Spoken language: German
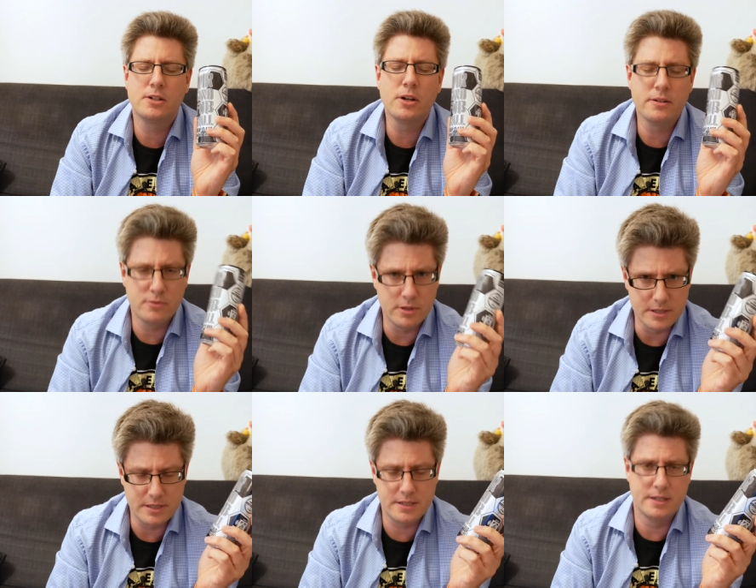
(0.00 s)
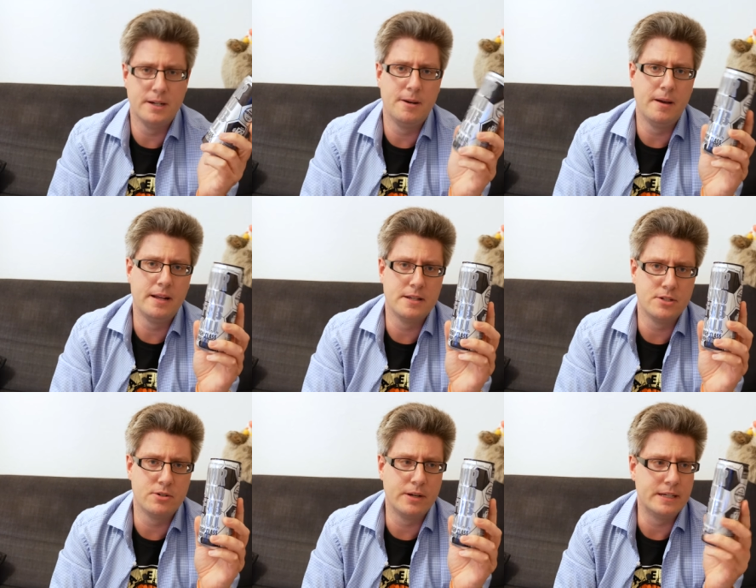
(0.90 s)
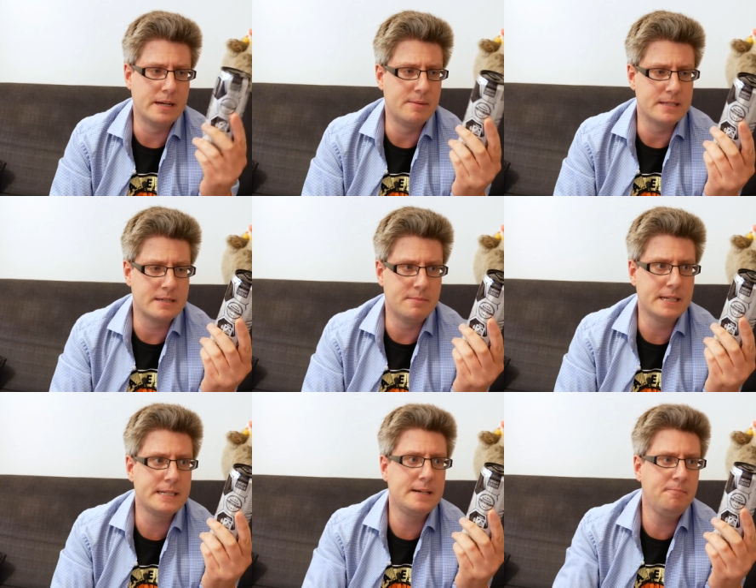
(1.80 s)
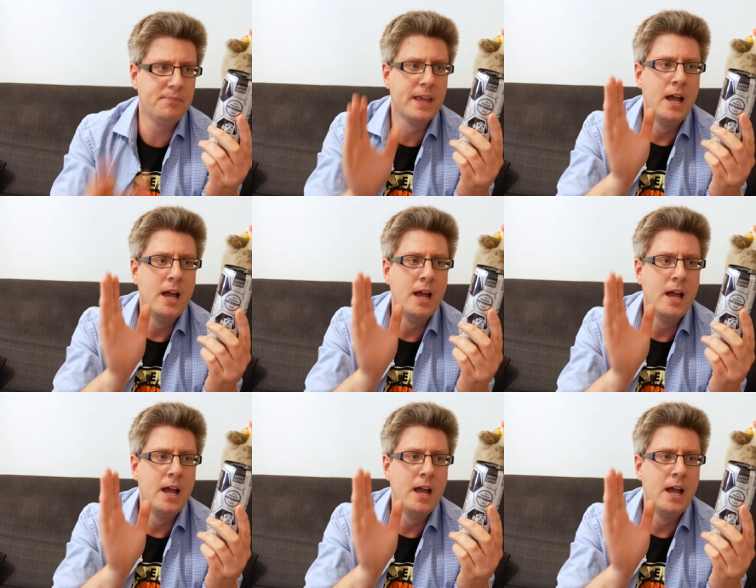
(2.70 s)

Currywurst äh, Energy Drink damals gemacht haben.